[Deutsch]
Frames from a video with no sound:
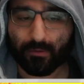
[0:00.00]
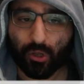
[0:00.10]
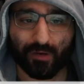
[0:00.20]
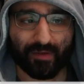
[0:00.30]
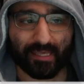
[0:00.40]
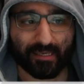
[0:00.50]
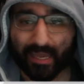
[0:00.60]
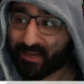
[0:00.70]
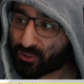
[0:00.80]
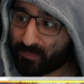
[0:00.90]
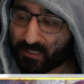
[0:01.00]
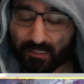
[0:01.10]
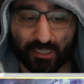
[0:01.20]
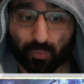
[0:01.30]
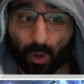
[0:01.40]
Leute, wenn ich Rengar spiele,
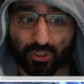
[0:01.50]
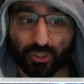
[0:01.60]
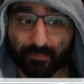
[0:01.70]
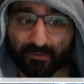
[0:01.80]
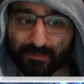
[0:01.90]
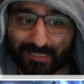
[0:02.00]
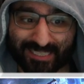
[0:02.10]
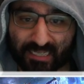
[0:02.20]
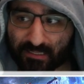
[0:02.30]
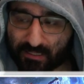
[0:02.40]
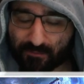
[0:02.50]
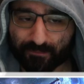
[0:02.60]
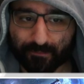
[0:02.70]
ich one-shot am liebsten Assassins.